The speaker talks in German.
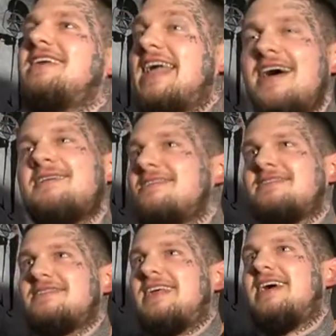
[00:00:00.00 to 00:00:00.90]
Ja,
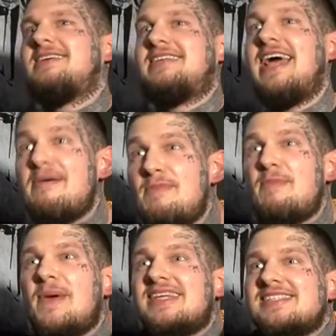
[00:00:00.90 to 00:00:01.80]
ja, ja, ja wie
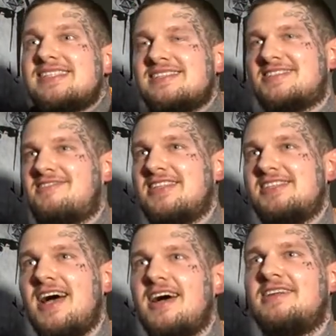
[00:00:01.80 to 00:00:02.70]
man ist 20
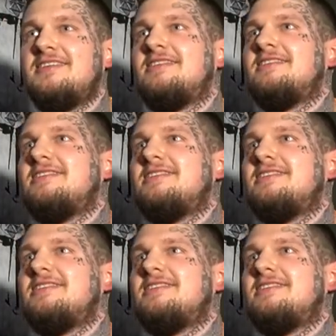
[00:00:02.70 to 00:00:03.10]
Jahre alt.